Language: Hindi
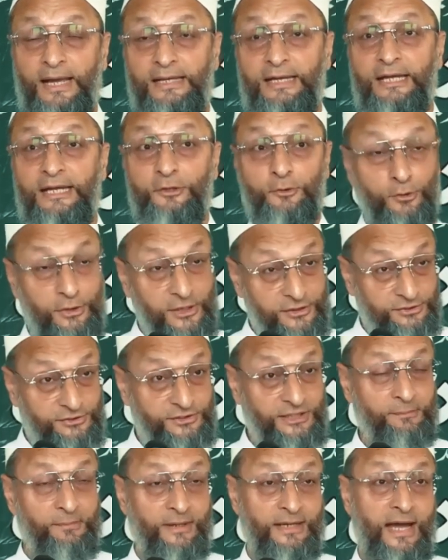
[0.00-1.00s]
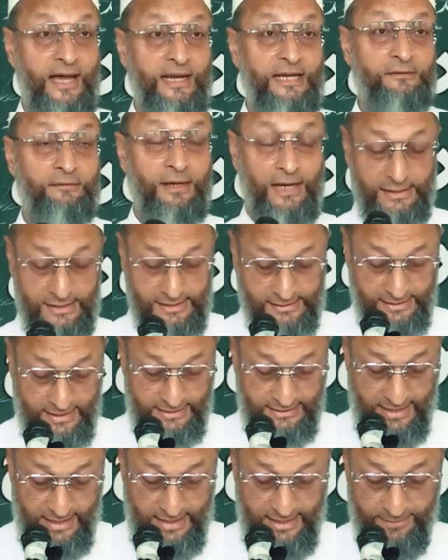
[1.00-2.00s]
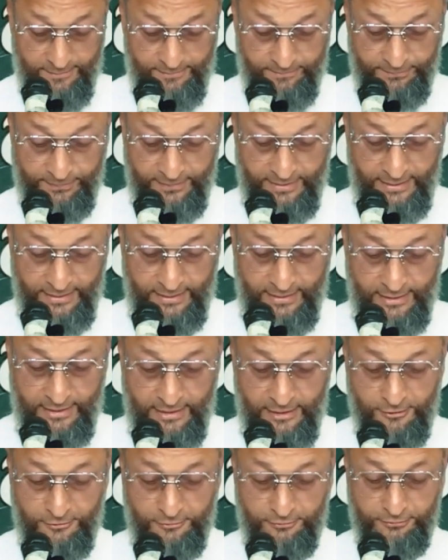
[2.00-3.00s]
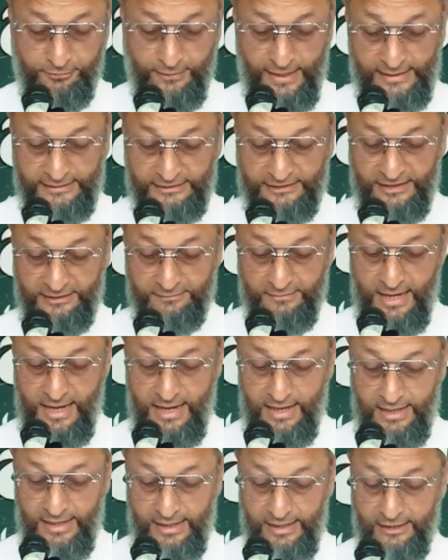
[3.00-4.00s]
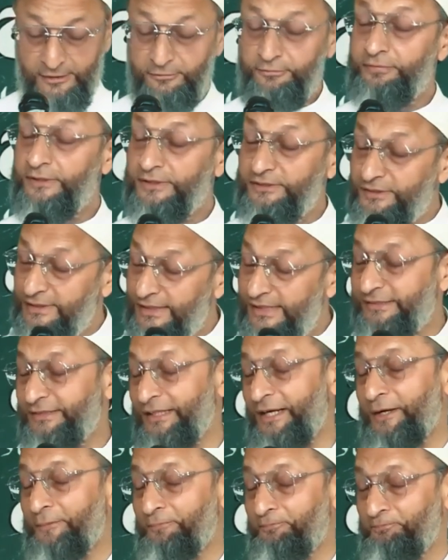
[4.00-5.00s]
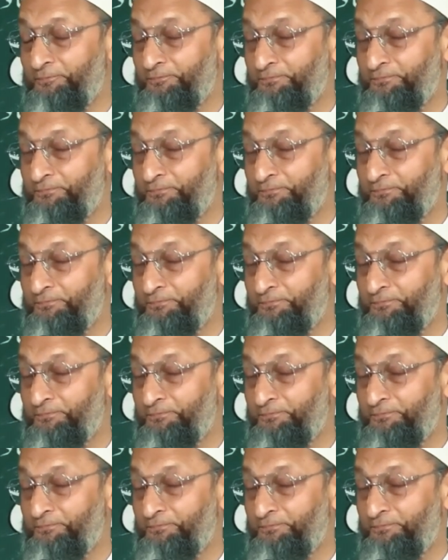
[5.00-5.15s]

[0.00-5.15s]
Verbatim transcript: पहले यूनिवर्सिटी बनाने वाली का नाम फातिमा अल फितरी था